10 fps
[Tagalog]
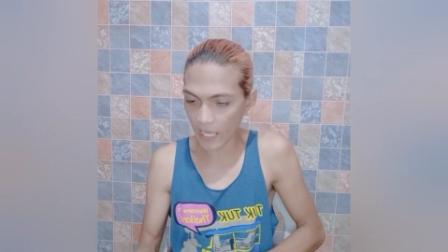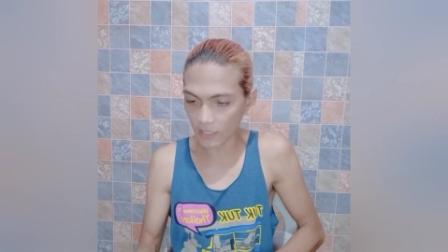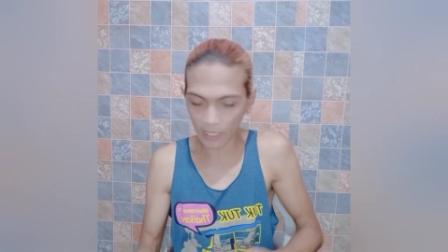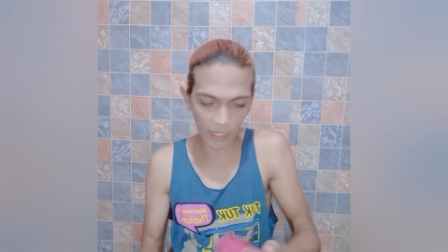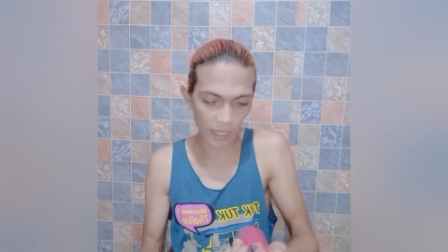
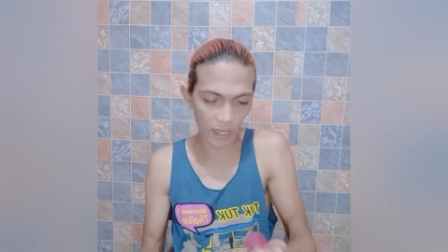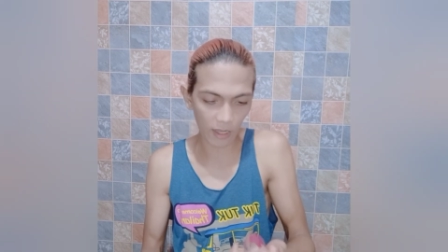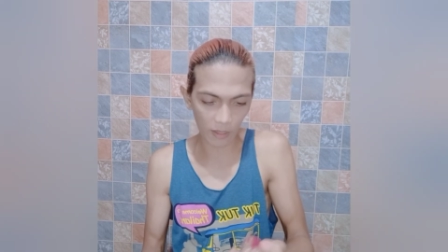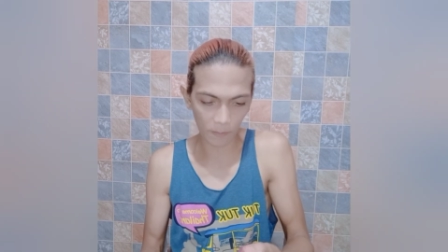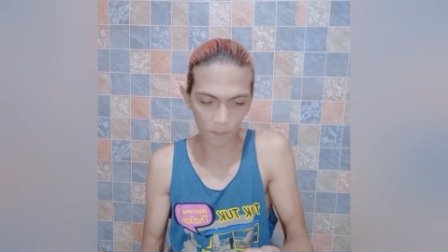ating
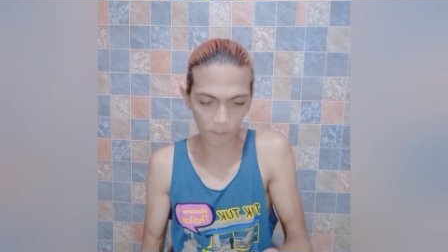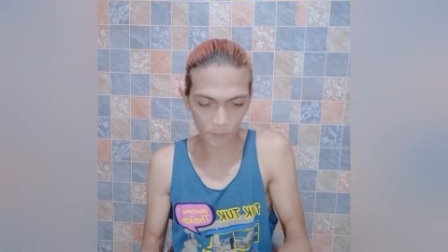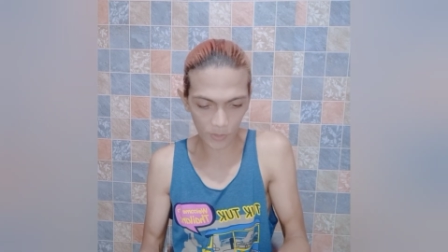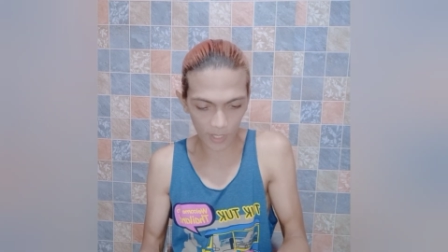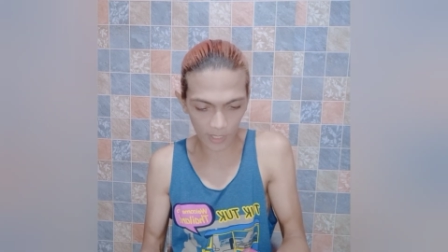uh,
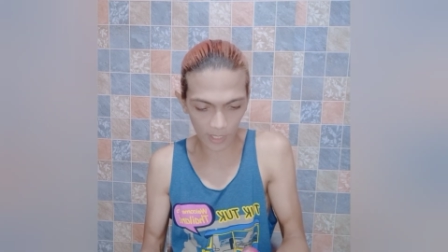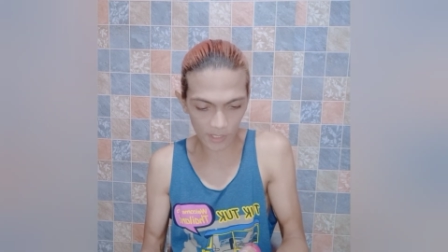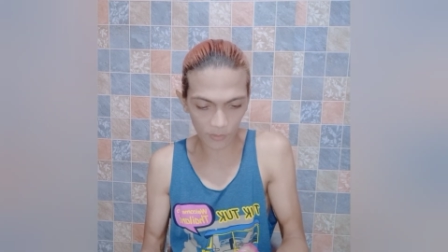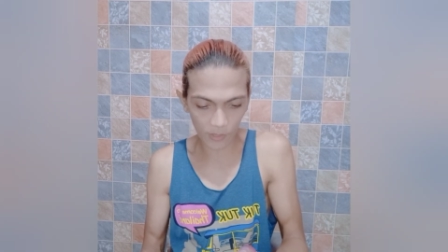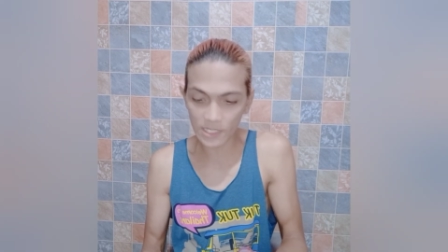product.
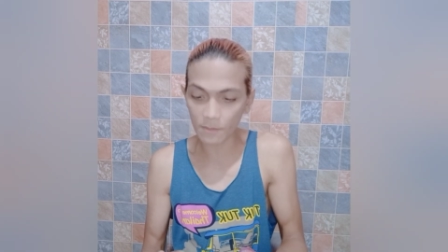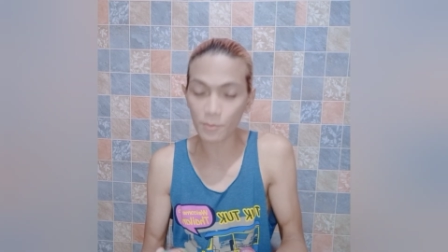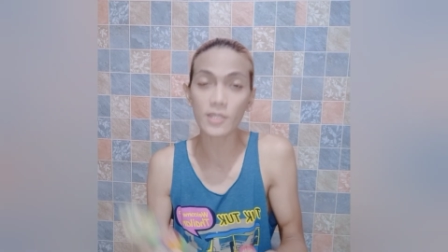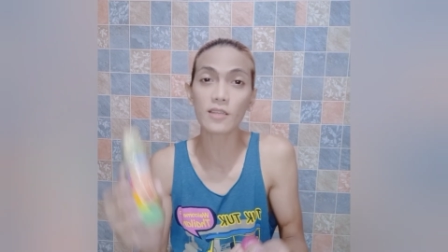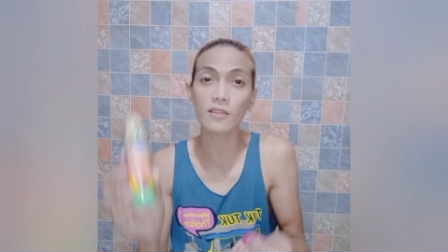So, it's a
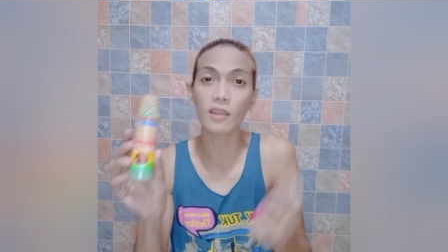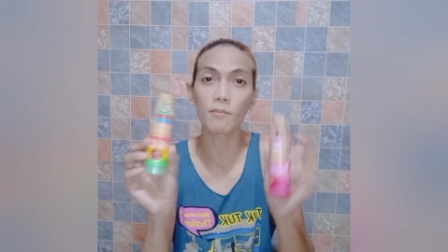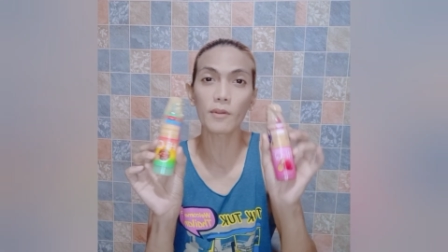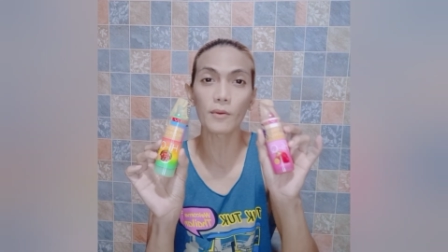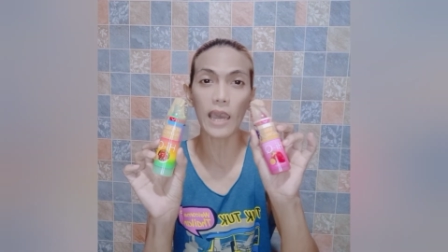
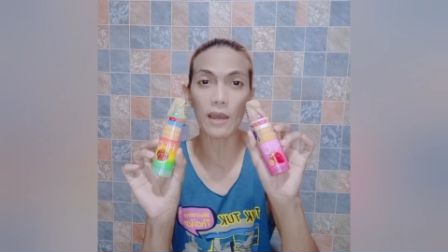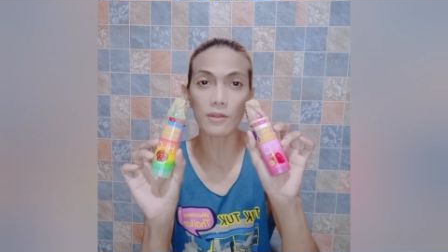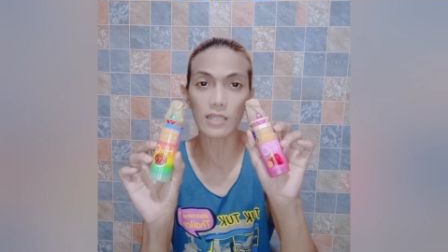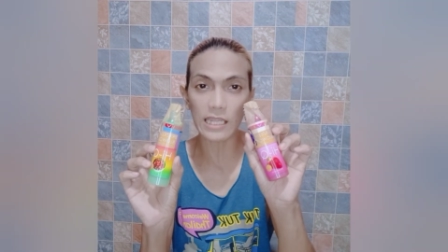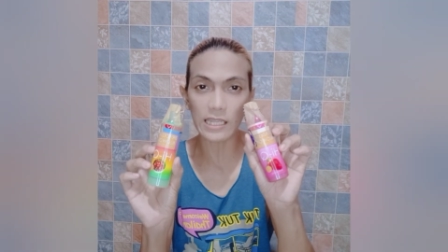Brazilian
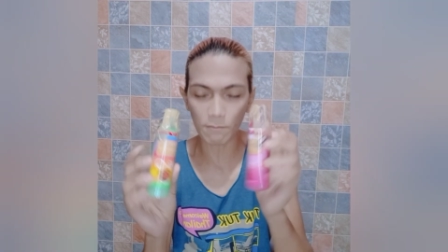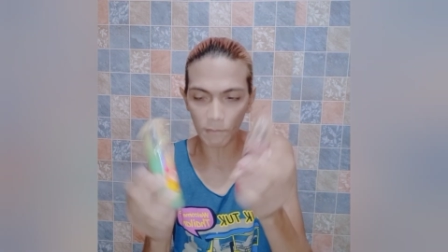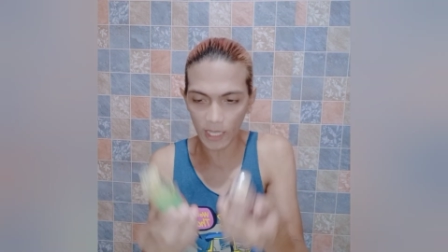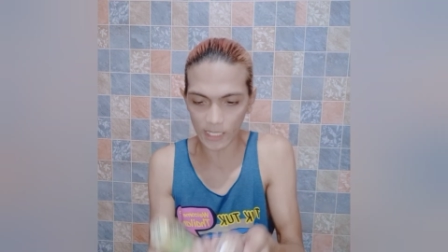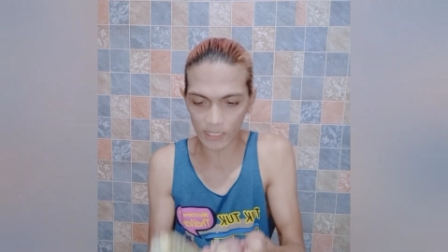blowout
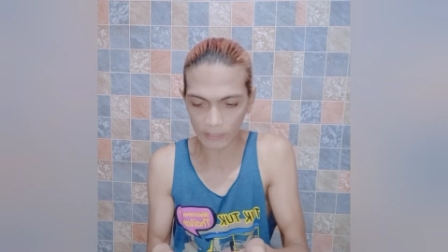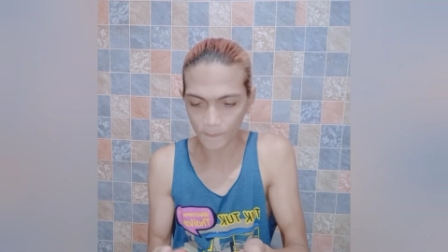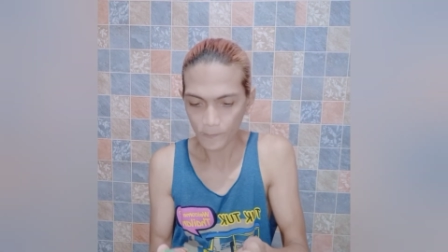treatment.